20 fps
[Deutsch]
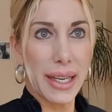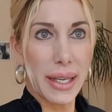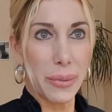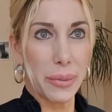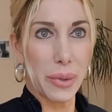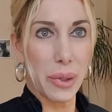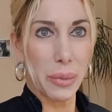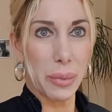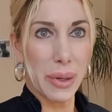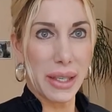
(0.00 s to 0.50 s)

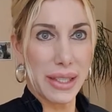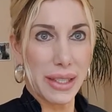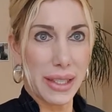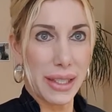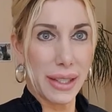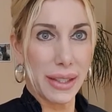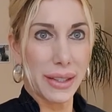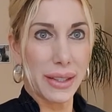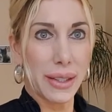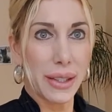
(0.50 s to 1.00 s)
Ebene
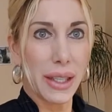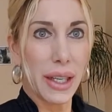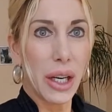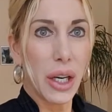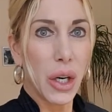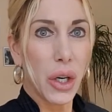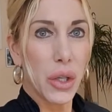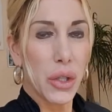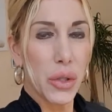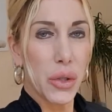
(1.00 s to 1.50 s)
basiert.
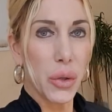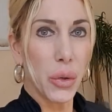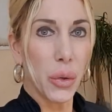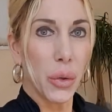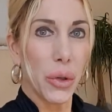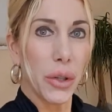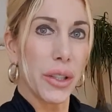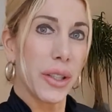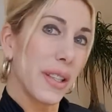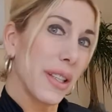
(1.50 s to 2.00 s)
So,
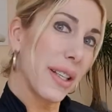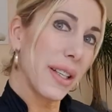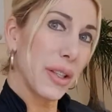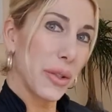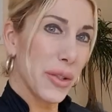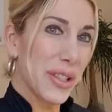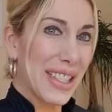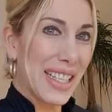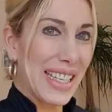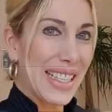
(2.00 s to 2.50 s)
und
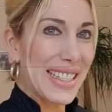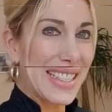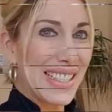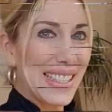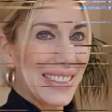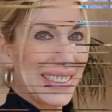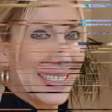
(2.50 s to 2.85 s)
los geht's